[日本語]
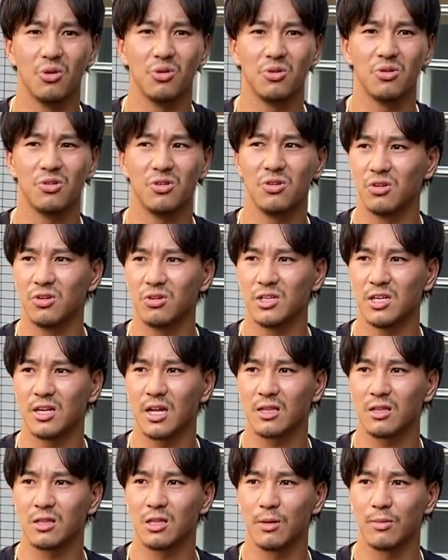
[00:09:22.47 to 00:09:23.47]
余裕に
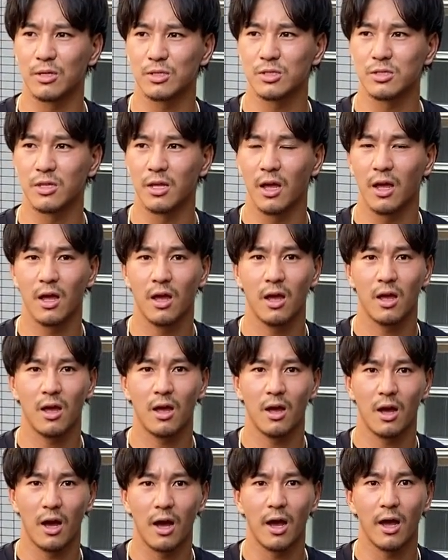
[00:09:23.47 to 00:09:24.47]
なってますね。
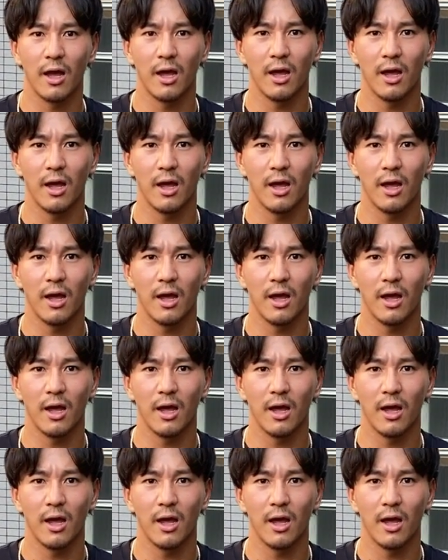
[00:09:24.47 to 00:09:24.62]
は